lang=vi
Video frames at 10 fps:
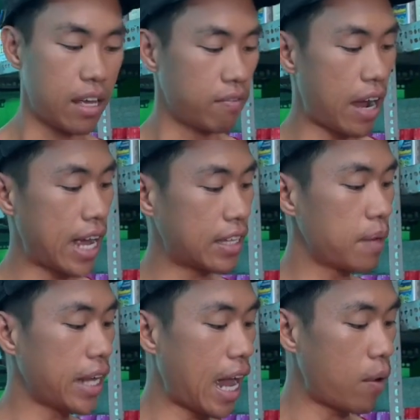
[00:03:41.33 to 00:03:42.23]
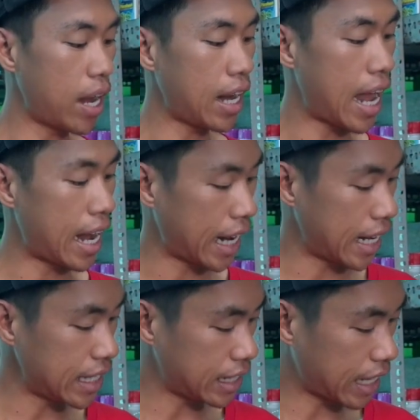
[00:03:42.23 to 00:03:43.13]
Và tiếp theo ấy là
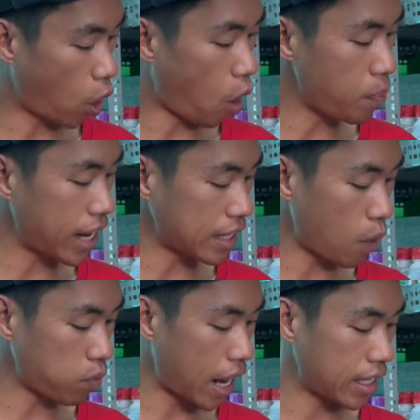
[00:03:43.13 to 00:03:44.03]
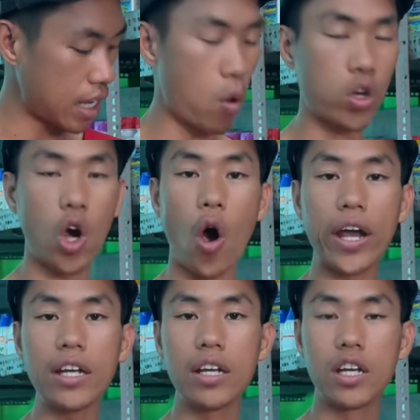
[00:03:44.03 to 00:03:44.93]
cái cái gói Miratox này thì một gói